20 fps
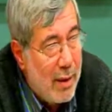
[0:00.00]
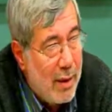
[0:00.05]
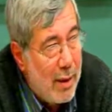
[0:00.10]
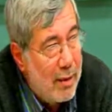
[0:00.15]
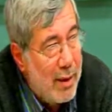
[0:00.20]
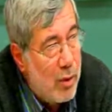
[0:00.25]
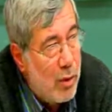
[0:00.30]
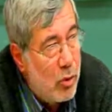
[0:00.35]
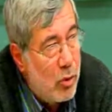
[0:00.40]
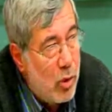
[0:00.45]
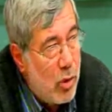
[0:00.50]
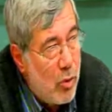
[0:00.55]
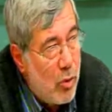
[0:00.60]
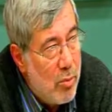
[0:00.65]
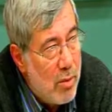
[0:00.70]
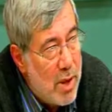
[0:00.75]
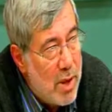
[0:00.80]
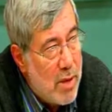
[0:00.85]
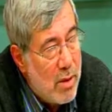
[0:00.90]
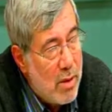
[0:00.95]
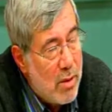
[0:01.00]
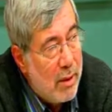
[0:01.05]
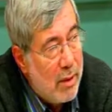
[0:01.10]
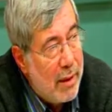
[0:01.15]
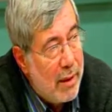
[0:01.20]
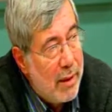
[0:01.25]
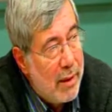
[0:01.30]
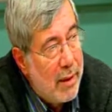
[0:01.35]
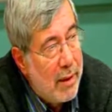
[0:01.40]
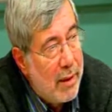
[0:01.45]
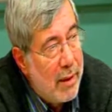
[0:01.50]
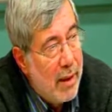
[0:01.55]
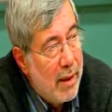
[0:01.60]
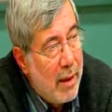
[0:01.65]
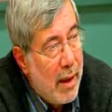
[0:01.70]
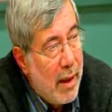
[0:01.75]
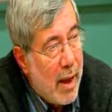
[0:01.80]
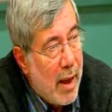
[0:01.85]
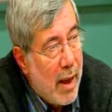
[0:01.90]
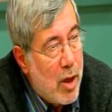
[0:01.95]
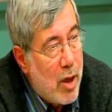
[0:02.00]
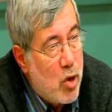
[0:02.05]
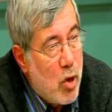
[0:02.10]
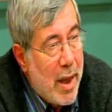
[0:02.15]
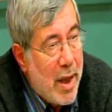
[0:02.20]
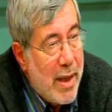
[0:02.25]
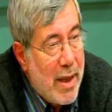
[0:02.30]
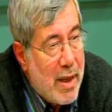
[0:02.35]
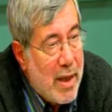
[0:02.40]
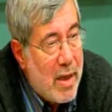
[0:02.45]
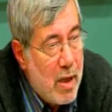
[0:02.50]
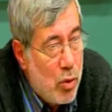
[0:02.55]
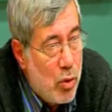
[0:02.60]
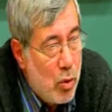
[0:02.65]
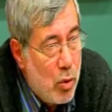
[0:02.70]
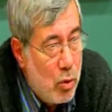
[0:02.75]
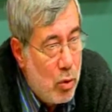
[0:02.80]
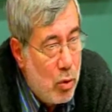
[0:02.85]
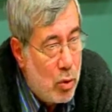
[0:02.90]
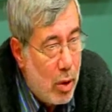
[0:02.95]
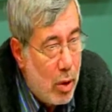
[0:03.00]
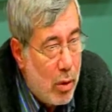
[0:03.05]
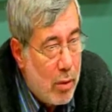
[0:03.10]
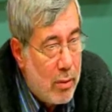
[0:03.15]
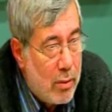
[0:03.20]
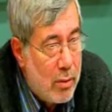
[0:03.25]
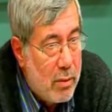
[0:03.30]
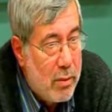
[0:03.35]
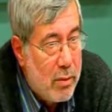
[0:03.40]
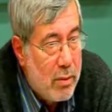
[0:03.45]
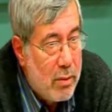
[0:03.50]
detto in commissione, e cioè innanzitutto